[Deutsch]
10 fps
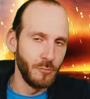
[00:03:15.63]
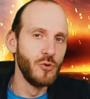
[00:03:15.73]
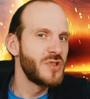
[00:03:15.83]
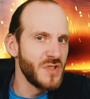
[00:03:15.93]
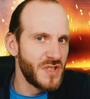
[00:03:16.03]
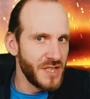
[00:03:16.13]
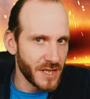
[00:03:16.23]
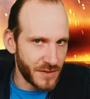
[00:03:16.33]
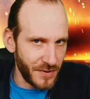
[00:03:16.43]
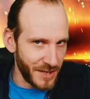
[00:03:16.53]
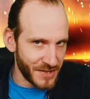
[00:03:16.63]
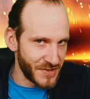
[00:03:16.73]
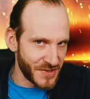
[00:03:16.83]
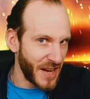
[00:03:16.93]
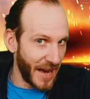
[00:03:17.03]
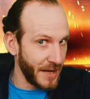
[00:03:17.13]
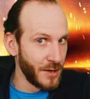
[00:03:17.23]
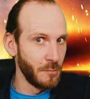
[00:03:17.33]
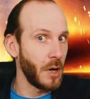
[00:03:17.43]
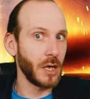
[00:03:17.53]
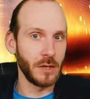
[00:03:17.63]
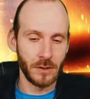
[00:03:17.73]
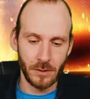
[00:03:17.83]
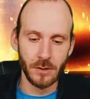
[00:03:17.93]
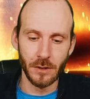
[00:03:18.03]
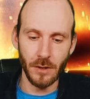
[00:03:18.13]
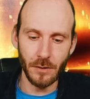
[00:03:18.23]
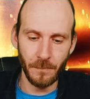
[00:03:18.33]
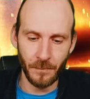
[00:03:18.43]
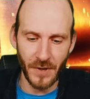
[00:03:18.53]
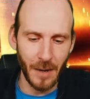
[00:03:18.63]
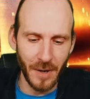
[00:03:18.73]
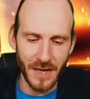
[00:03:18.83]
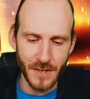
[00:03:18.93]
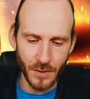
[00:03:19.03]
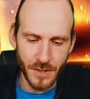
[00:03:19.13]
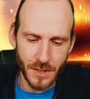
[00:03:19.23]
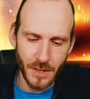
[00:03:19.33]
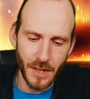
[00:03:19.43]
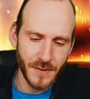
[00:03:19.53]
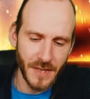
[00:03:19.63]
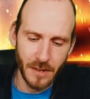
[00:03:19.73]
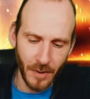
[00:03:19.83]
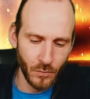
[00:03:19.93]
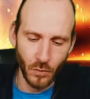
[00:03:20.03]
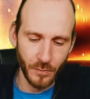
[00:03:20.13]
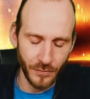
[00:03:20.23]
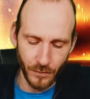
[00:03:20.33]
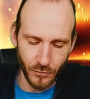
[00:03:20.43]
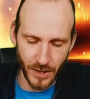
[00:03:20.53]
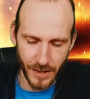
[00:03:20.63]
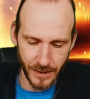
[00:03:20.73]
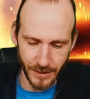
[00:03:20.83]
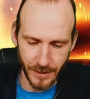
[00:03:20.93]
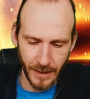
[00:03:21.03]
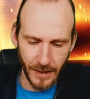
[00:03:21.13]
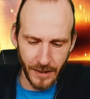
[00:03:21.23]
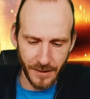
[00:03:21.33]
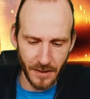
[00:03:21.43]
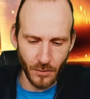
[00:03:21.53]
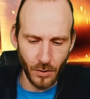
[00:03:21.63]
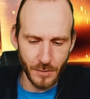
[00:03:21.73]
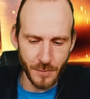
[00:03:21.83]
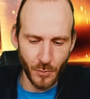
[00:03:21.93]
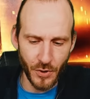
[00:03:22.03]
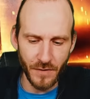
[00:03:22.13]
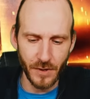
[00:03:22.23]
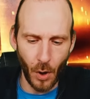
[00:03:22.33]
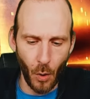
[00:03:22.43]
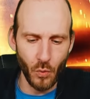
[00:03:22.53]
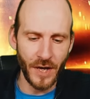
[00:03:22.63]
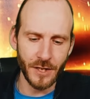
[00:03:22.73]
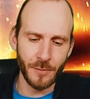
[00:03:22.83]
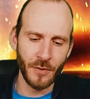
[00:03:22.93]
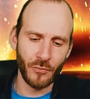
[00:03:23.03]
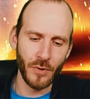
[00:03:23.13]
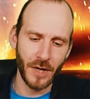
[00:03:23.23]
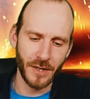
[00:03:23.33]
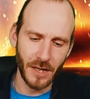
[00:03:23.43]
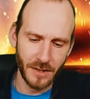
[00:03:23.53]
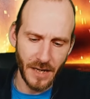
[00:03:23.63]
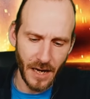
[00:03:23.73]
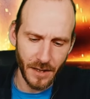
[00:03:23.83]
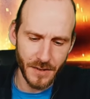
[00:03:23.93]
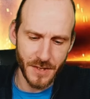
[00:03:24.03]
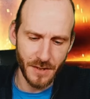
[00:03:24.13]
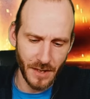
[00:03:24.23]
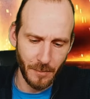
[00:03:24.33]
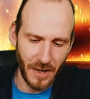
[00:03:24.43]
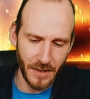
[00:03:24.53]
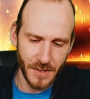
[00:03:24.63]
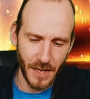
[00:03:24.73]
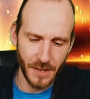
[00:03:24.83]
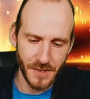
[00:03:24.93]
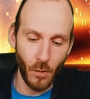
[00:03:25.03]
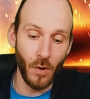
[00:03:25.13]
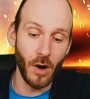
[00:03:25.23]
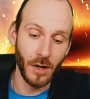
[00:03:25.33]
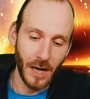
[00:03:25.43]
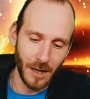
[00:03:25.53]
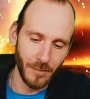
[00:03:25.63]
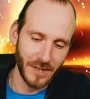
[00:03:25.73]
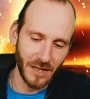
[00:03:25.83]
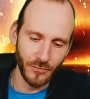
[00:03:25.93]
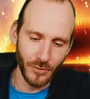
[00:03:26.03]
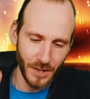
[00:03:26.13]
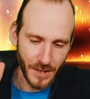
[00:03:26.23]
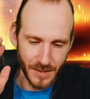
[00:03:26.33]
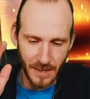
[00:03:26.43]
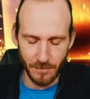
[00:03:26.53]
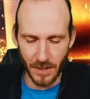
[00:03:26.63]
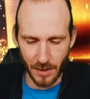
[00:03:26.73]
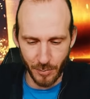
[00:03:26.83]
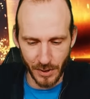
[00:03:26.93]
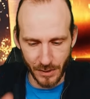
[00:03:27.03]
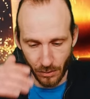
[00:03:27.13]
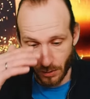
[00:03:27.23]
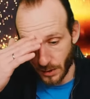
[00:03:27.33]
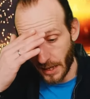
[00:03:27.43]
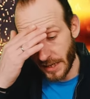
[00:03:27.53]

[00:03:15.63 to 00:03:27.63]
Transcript: Müssen sie jetzt wenigstens einen machen. Ne? Aber ansonsten geht es ja immer nur um die Fünf-Sterne-Helden. Dann kommt Springville. Oh, hätte ich mir früher gedacht. 18. März erst. Oh, aber dafür den gesamten April noch.